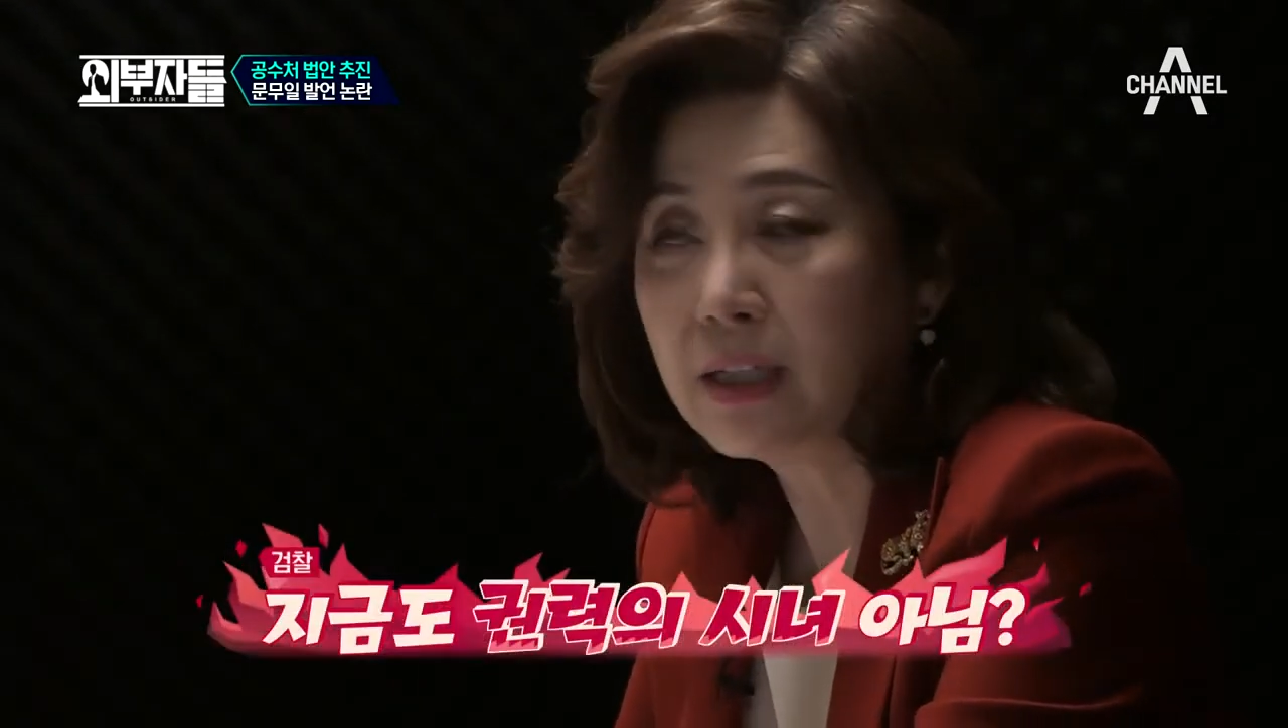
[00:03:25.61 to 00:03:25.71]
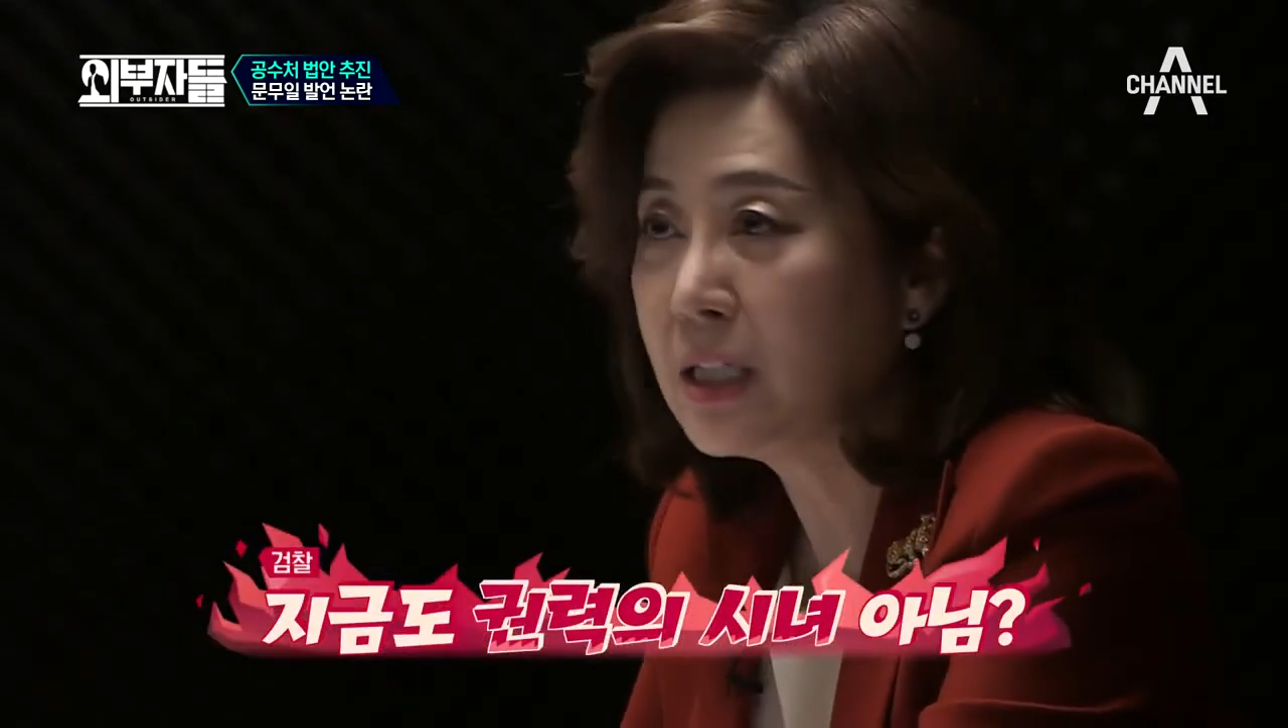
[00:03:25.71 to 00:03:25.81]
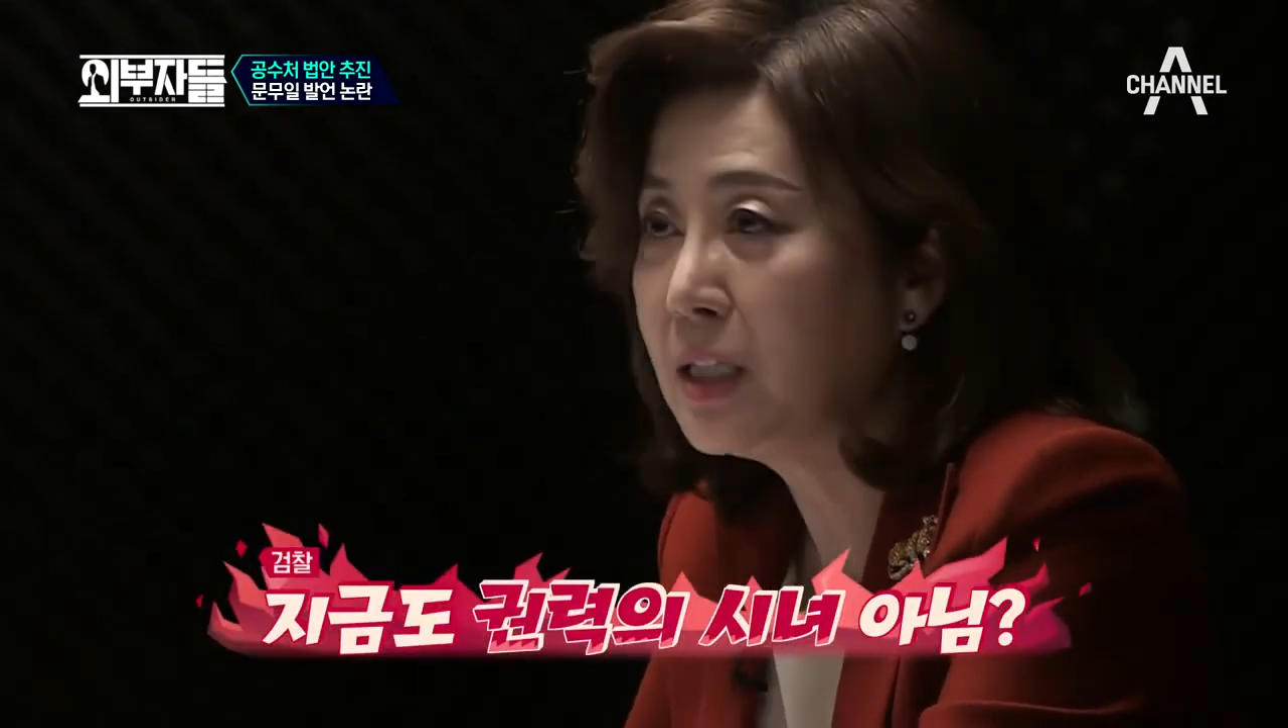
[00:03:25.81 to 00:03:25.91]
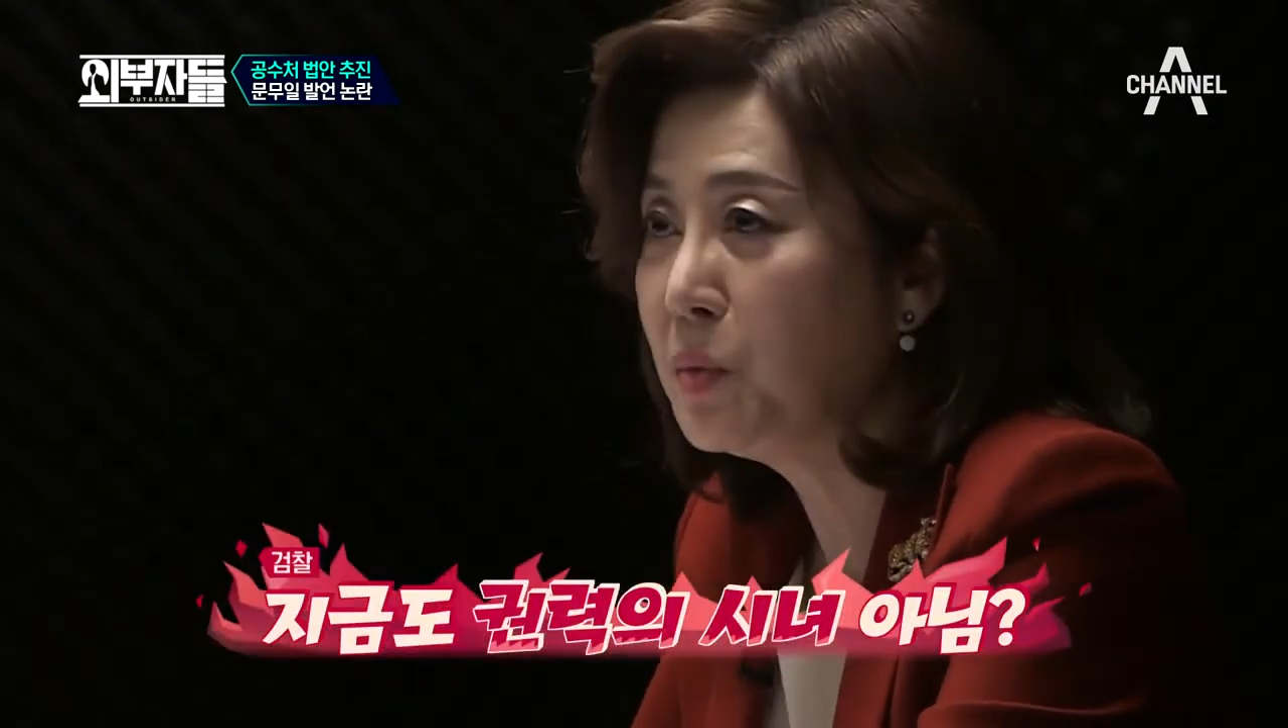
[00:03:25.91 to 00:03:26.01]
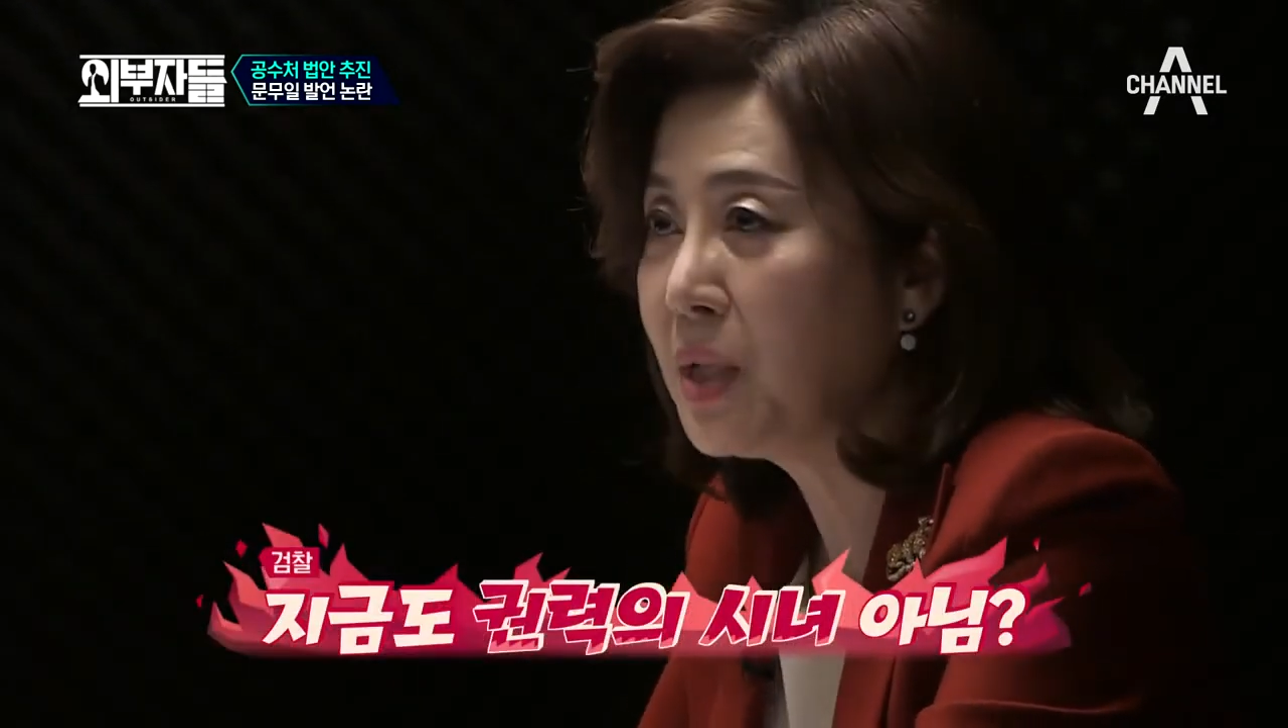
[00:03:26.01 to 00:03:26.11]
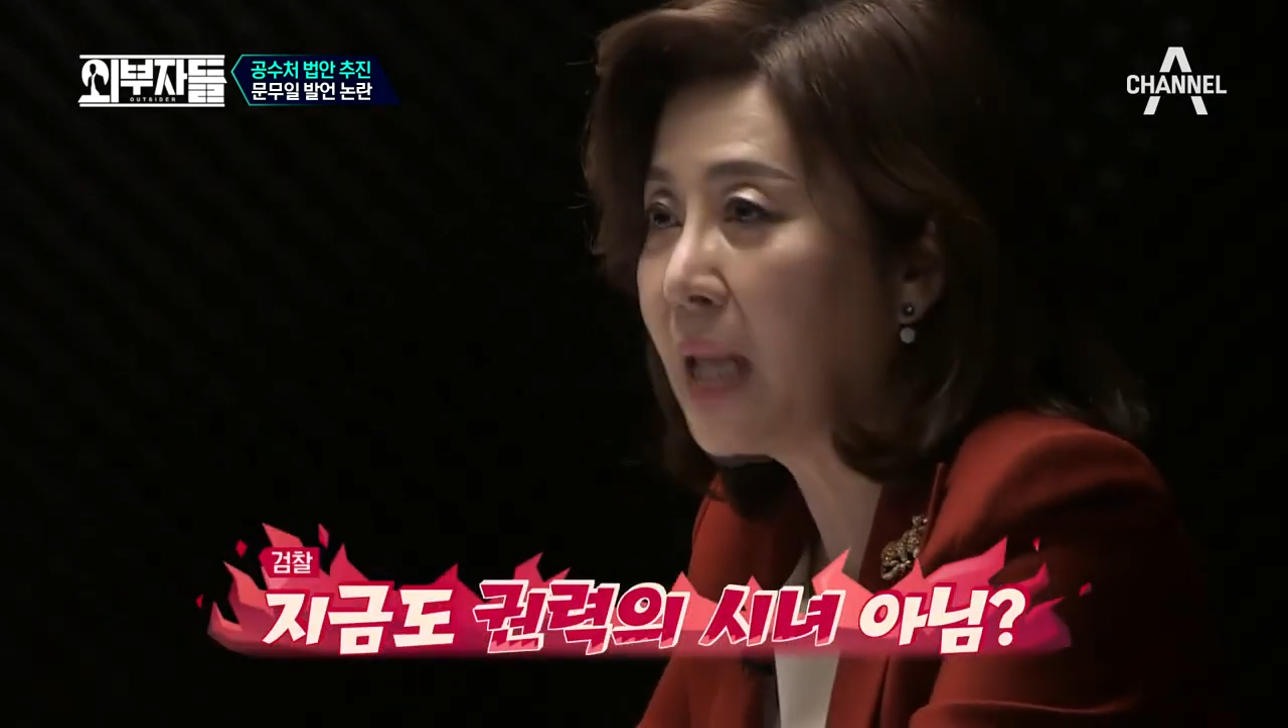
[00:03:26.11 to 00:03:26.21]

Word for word: 지금은